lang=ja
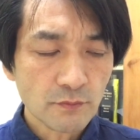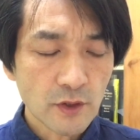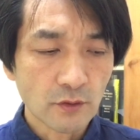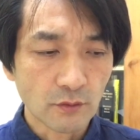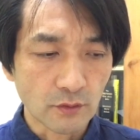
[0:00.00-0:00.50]

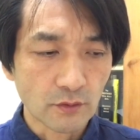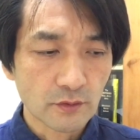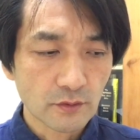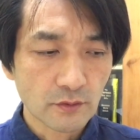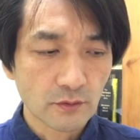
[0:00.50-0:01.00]
を
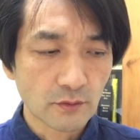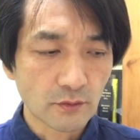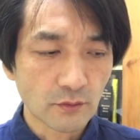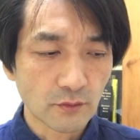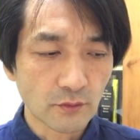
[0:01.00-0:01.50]

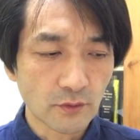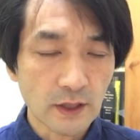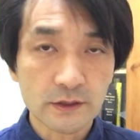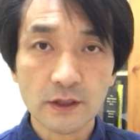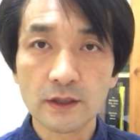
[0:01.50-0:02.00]

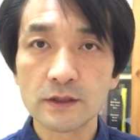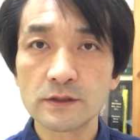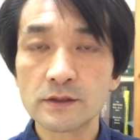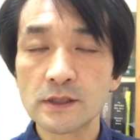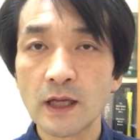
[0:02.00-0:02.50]
犯して
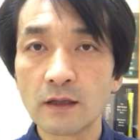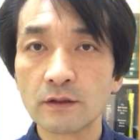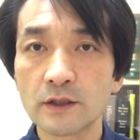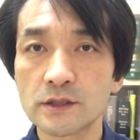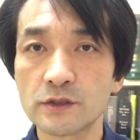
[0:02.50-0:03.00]
傷つけ合っ
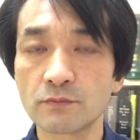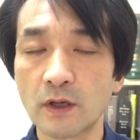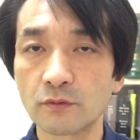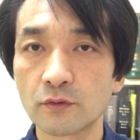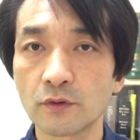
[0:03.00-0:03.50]
てし
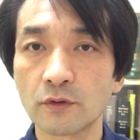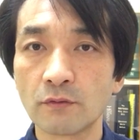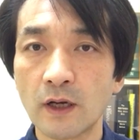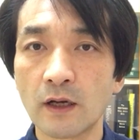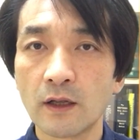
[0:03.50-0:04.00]
まういうの
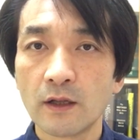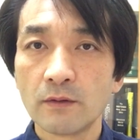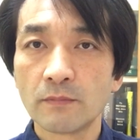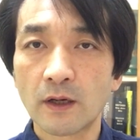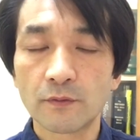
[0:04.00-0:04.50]
は、
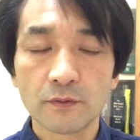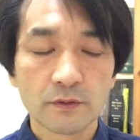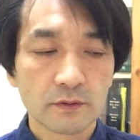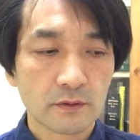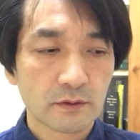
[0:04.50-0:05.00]

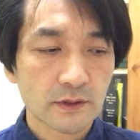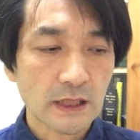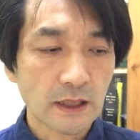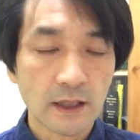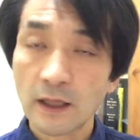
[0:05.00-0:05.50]

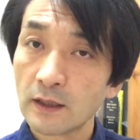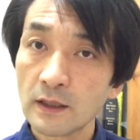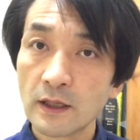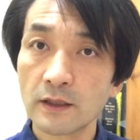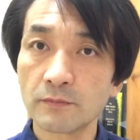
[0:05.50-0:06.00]
避けられ
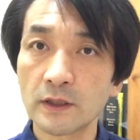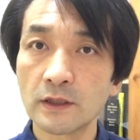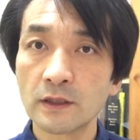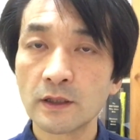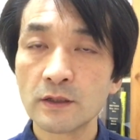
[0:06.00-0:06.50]
ない、
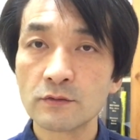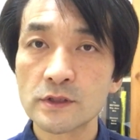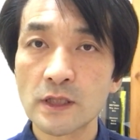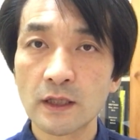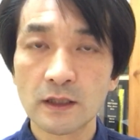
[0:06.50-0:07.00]
人間の
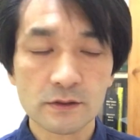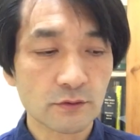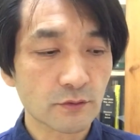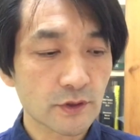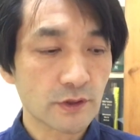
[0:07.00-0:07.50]
生活
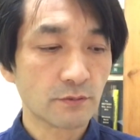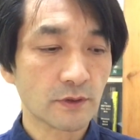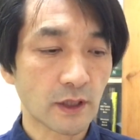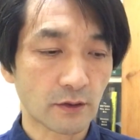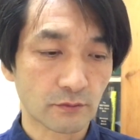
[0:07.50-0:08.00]
の一部
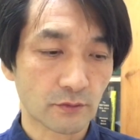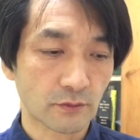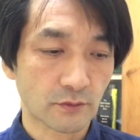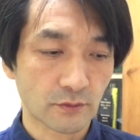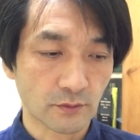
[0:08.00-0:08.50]
であるという
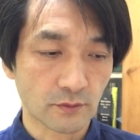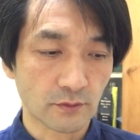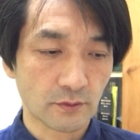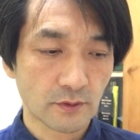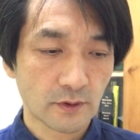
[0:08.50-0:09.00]
こと
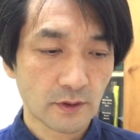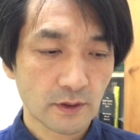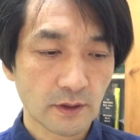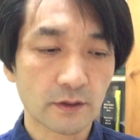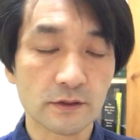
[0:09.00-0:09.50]

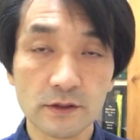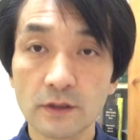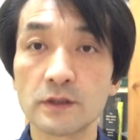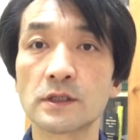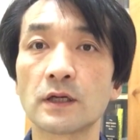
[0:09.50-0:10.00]
なんですね。
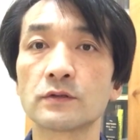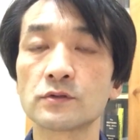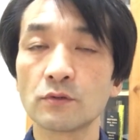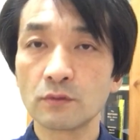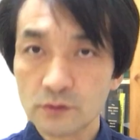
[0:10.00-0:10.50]
ですから
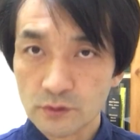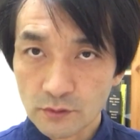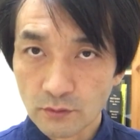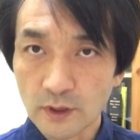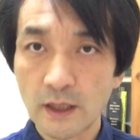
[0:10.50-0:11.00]
その都
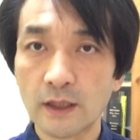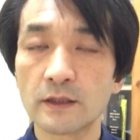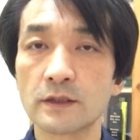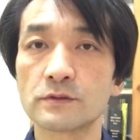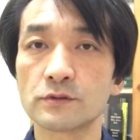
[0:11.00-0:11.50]
度解
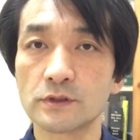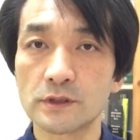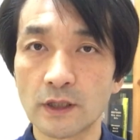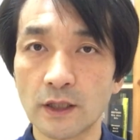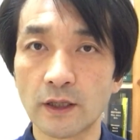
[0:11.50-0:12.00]
決
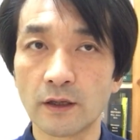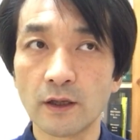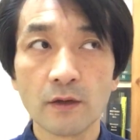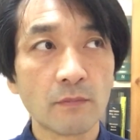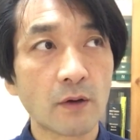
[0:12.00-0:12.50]
して、
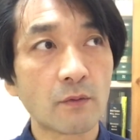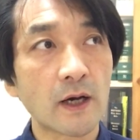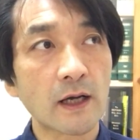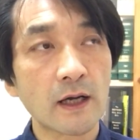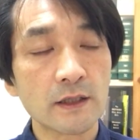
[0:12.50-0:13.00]

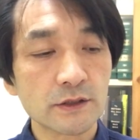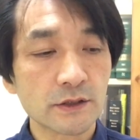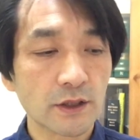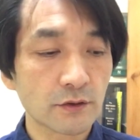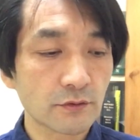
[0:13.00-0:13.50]
和解し
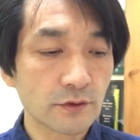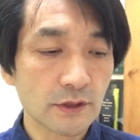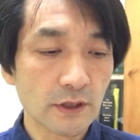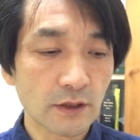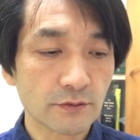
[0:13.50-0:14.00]
て許
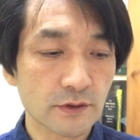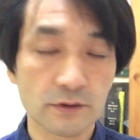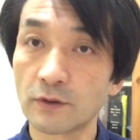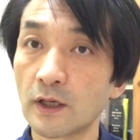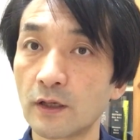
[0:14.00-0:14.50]
し合う
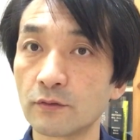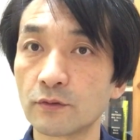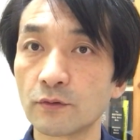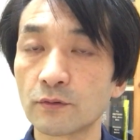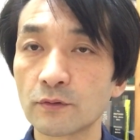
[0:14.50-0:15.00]
必要がある
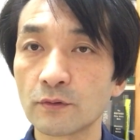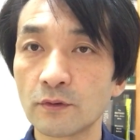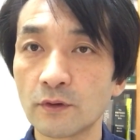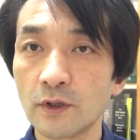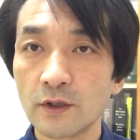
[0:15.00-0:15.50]
ということ
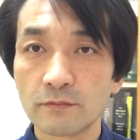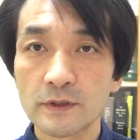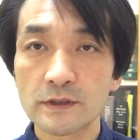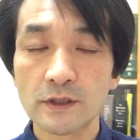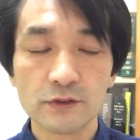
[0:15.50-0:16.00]
を、
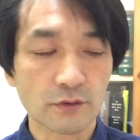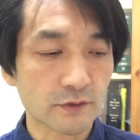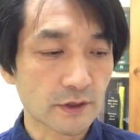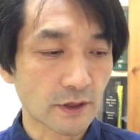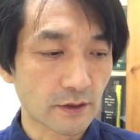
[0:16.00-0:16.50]
聖書
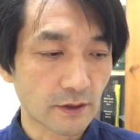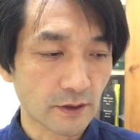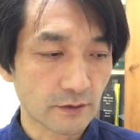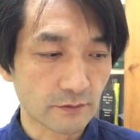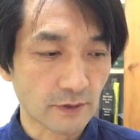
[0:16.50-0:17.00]
は教えて
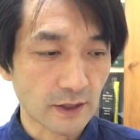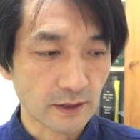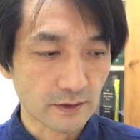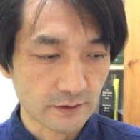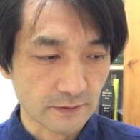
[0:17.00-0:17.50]
いるわ
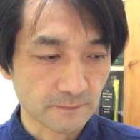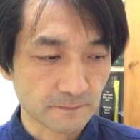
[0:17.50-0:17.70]
けです。